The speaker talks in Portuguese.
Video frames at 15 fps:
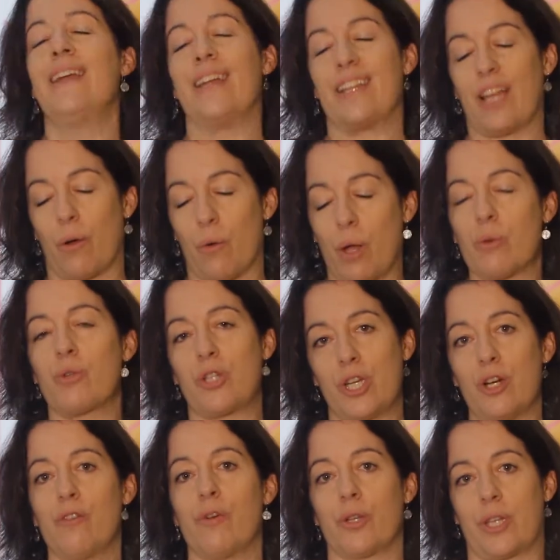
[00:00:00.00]
Então eu
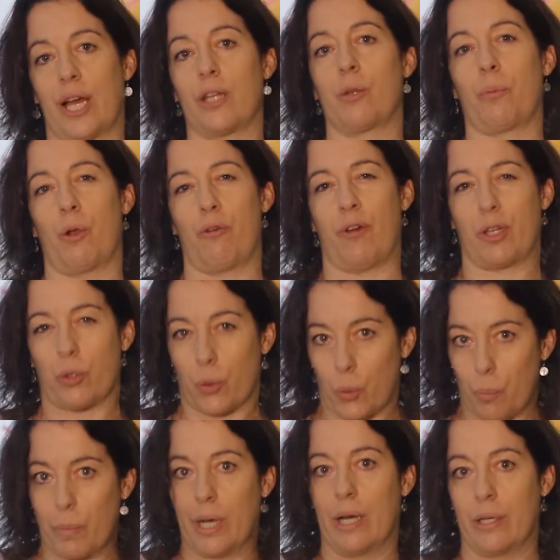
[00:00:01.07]
sigo votando pelo fator
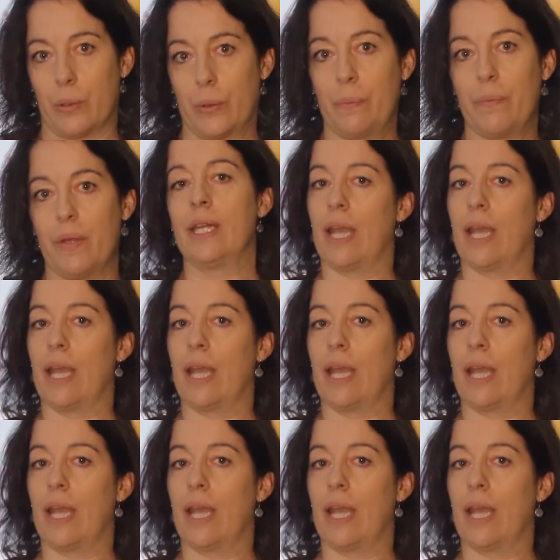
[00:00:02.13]
humano,